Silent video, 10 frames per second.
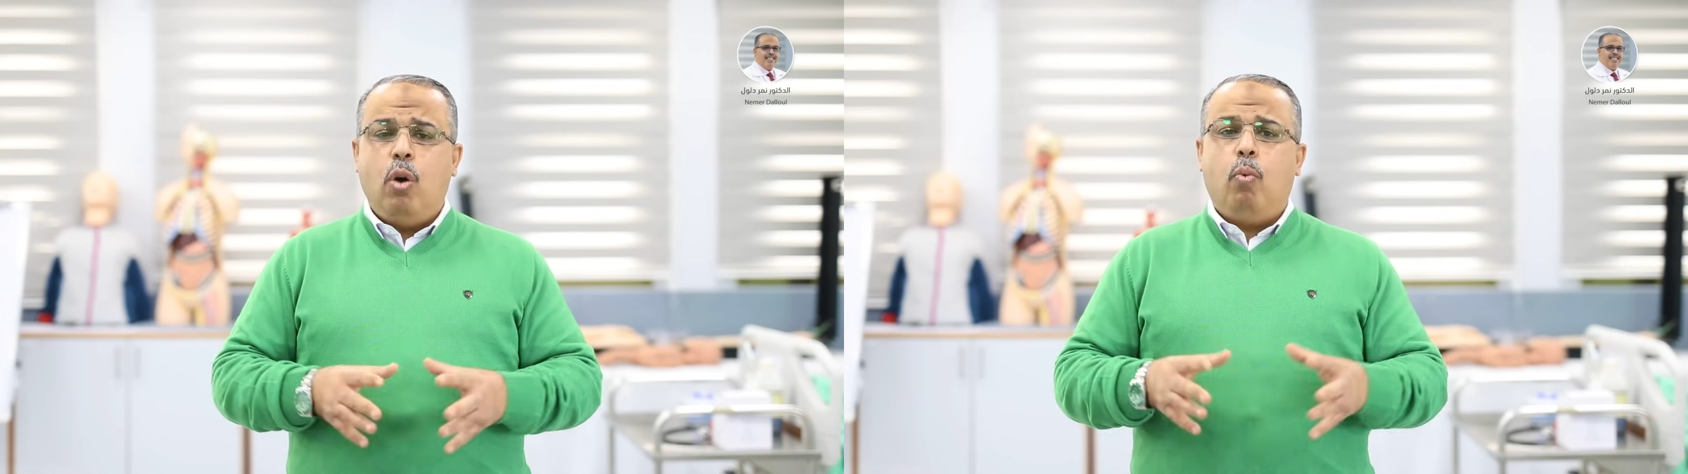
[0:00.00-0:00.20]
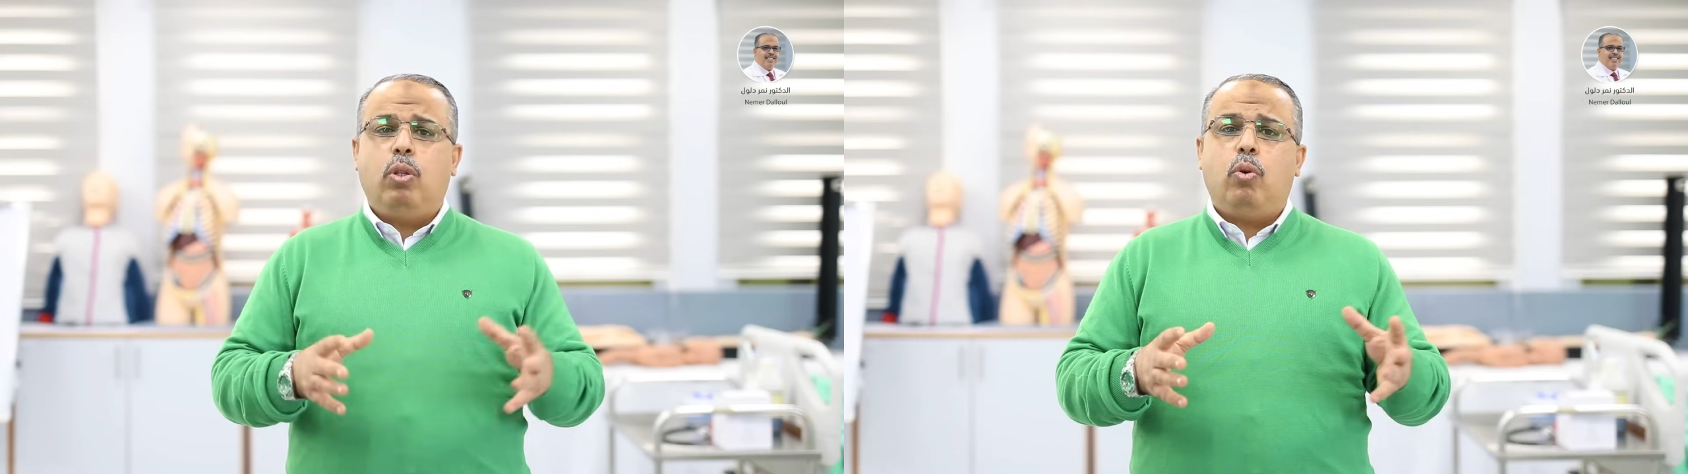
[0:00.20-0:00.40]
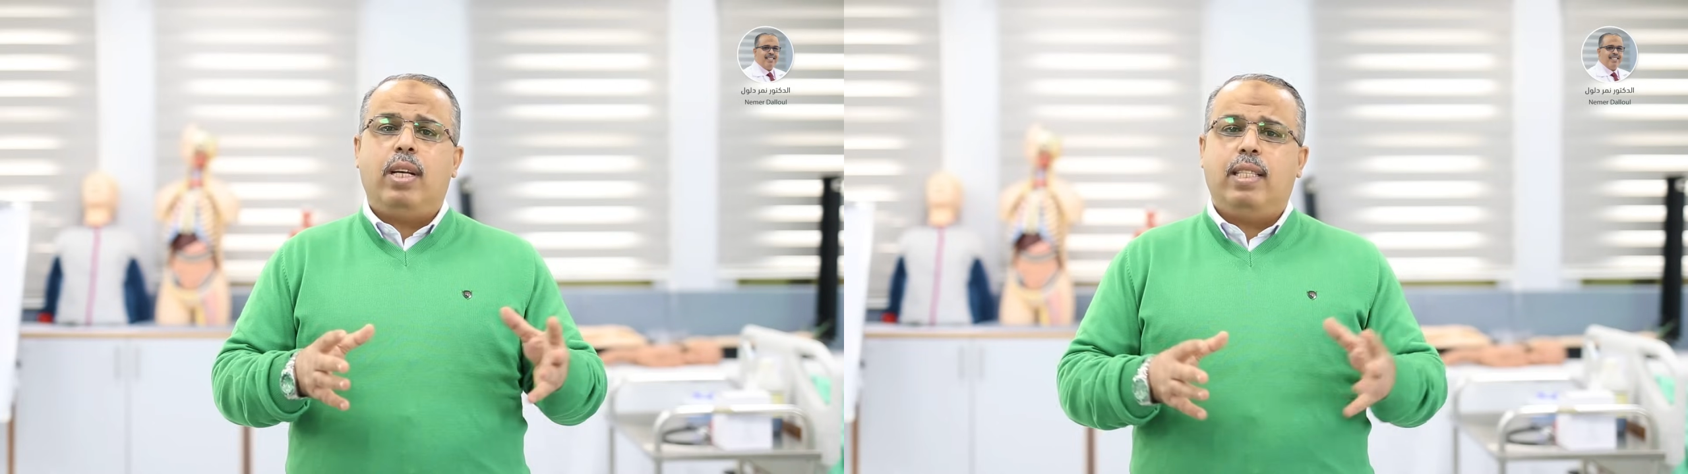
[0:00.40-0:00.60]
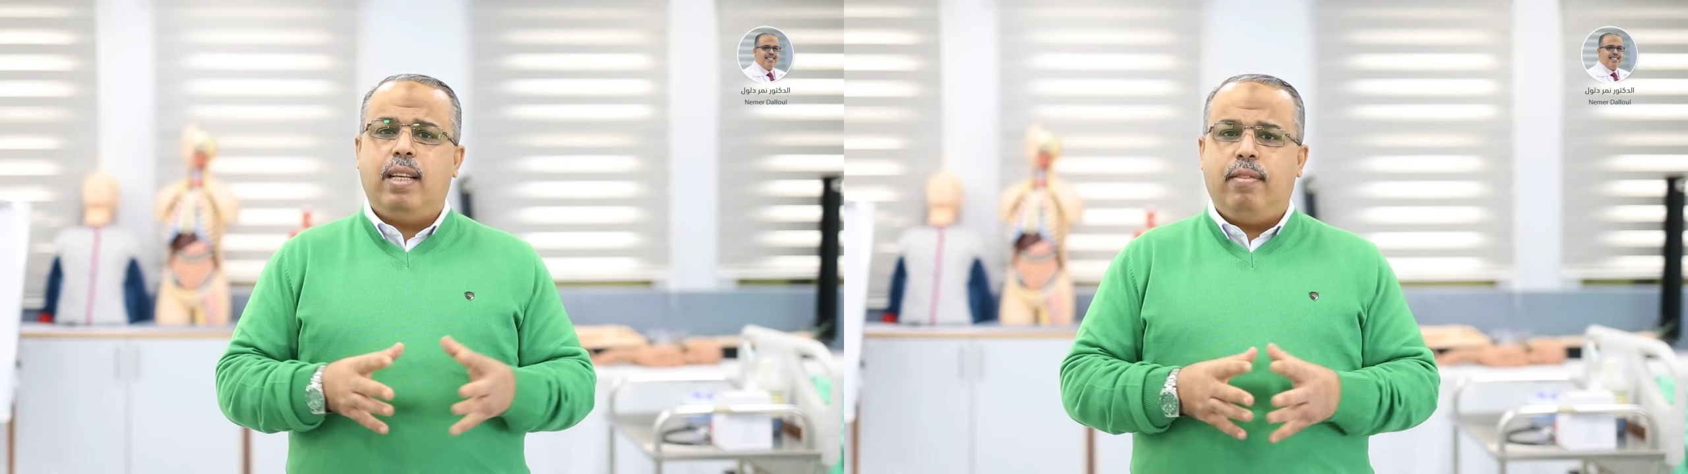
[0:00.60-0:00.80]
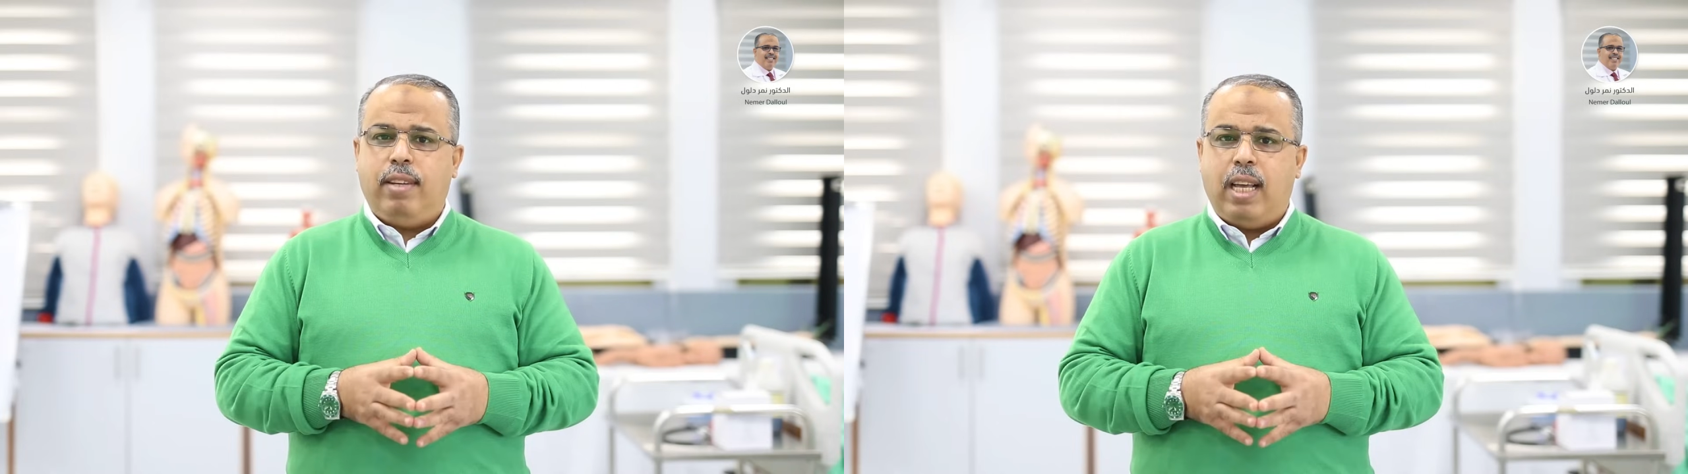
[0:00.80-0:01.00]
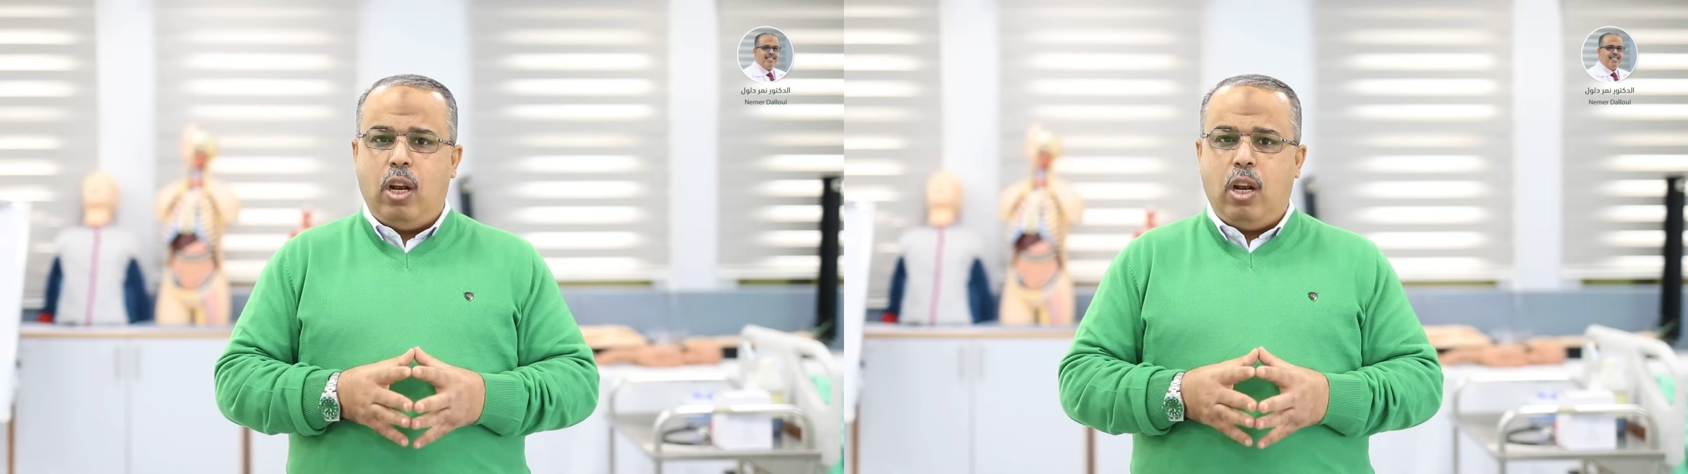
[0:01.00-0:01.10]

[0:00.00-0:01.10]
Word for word: وتخزن في